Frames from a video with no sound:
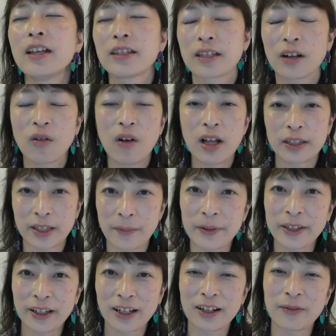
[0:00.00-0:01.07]
じゃあご飯食べ
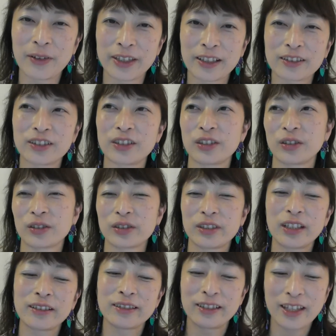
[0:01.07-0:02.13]
てからまた来るよっ
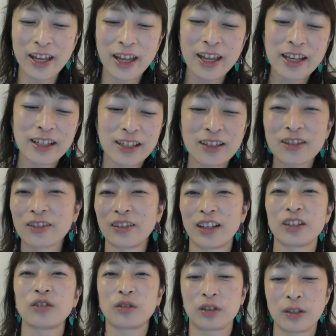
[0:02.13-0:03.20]
て言ってでその
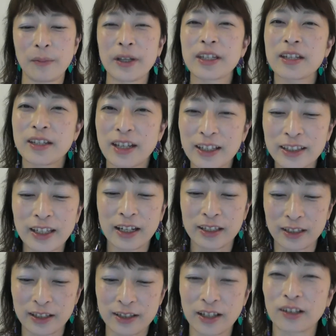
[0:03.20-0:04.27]
後行ってまた整体
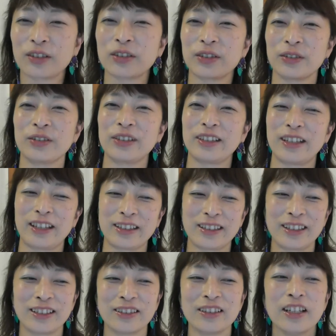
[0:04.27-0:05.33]
院でサックス吹いてっ
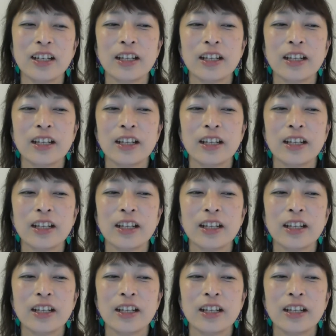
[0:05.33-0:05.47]
ていう